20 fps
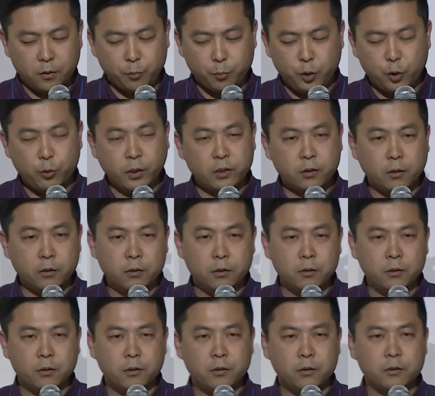
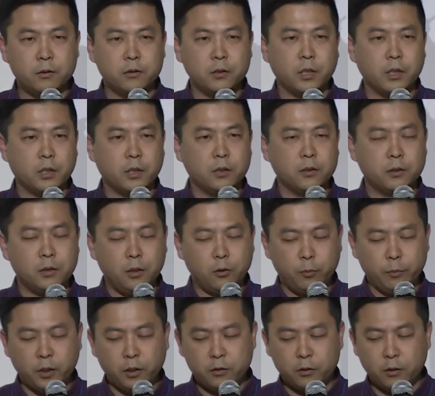미국에서는 제가
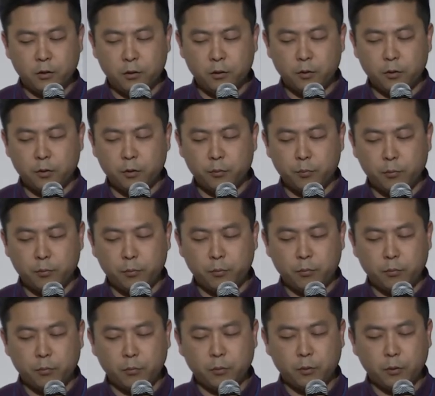실리콘밸리에서
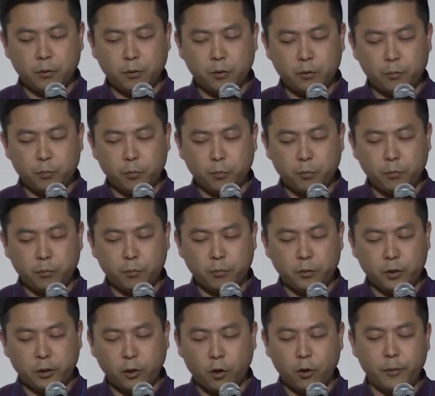
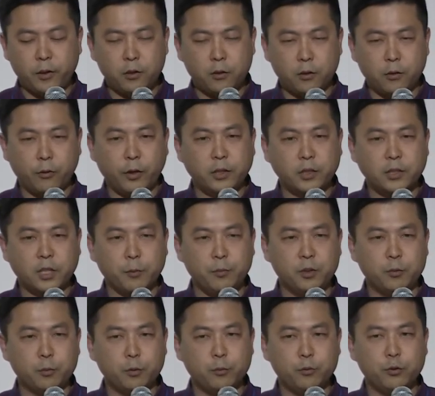경험했던 굉장히
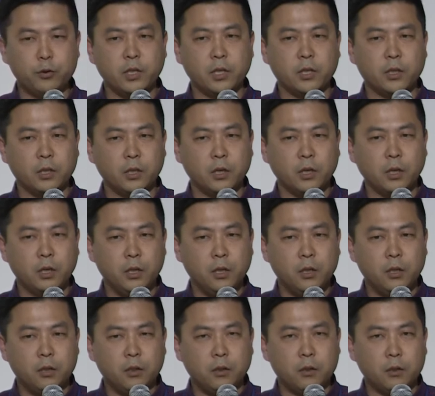재밌는 부분 중에 하나가
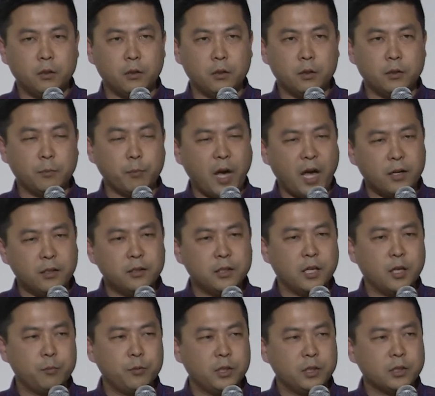어, 많은
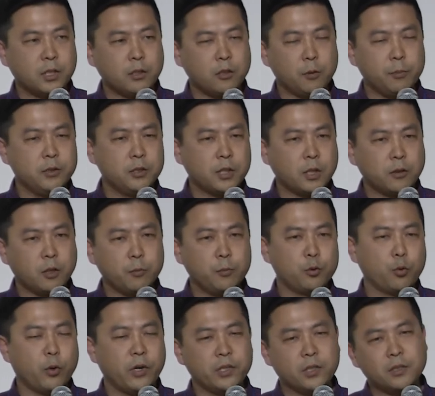사람들이 스타트업은 스타트업을
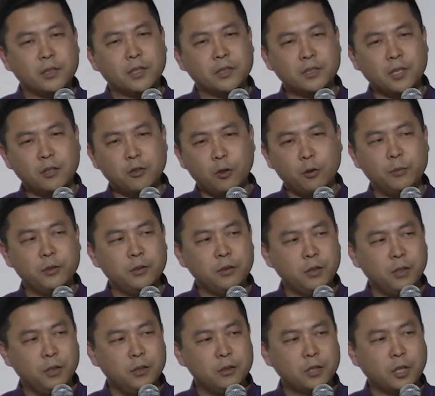도와야 된다. 스타트업은
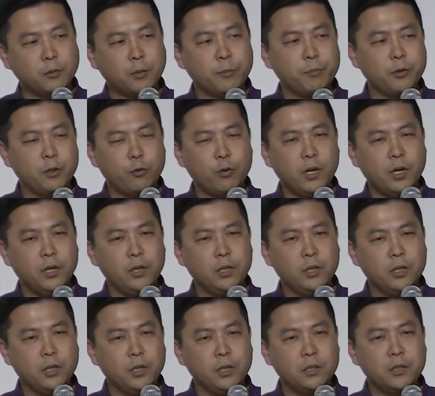스타트업들과
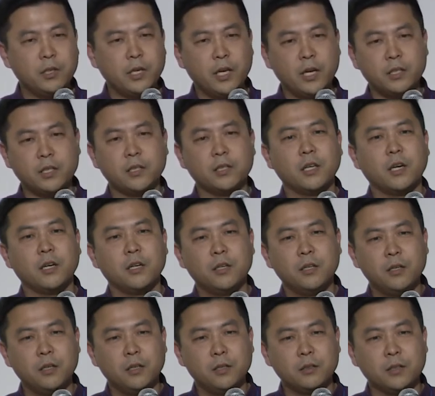일을 해야
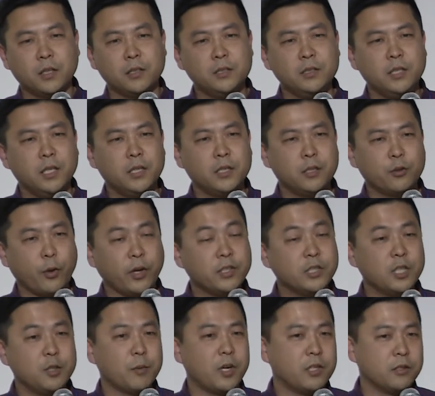된다라는 이야기를
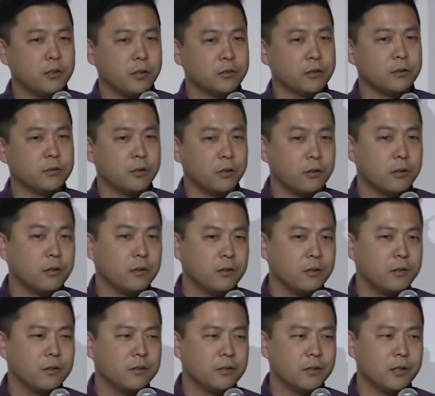굉장히 많이 들었었어요.
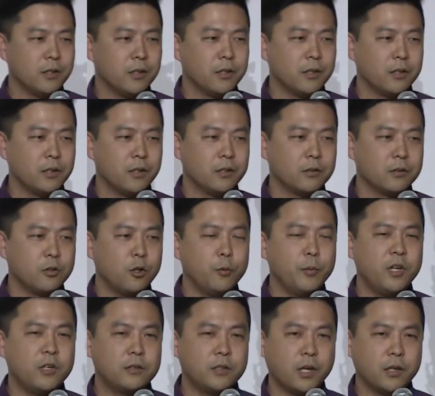네. 그래서
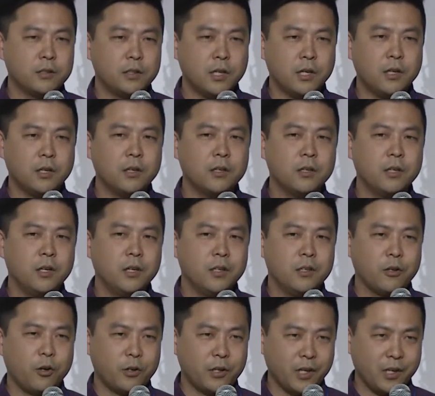처음에는 그게 그냥
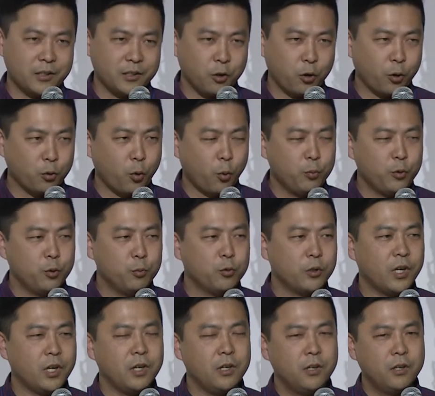여기가 서로 돕는
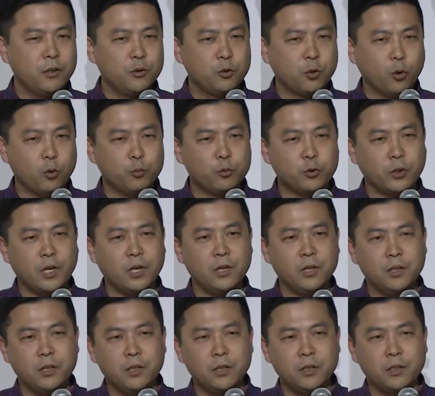문화, 좋은
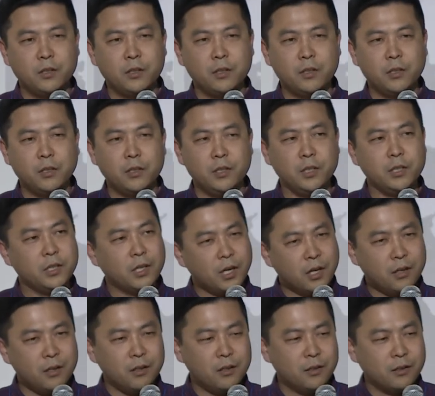
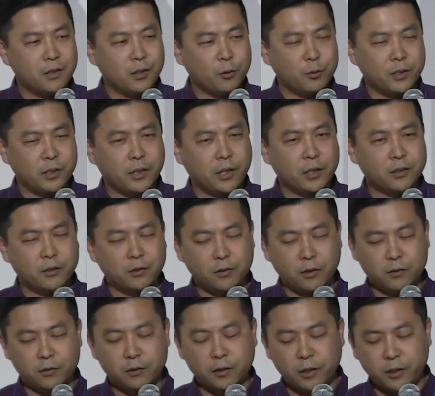문화인가라고
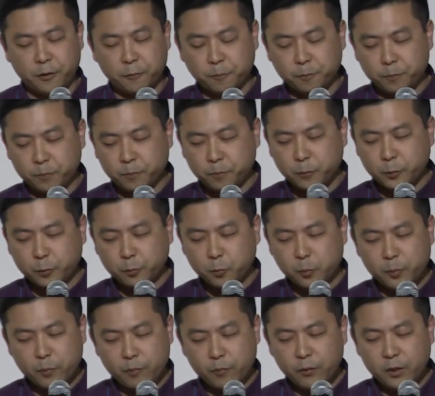생각했었었는데
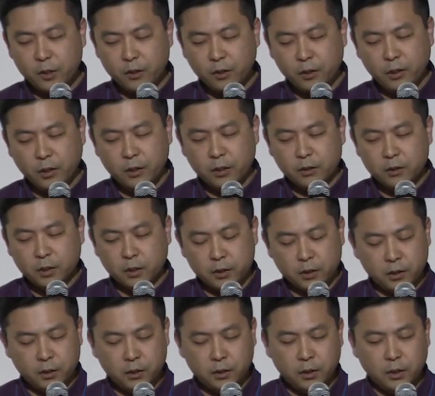
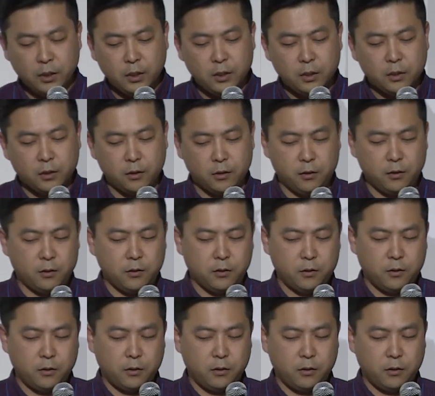사실 어,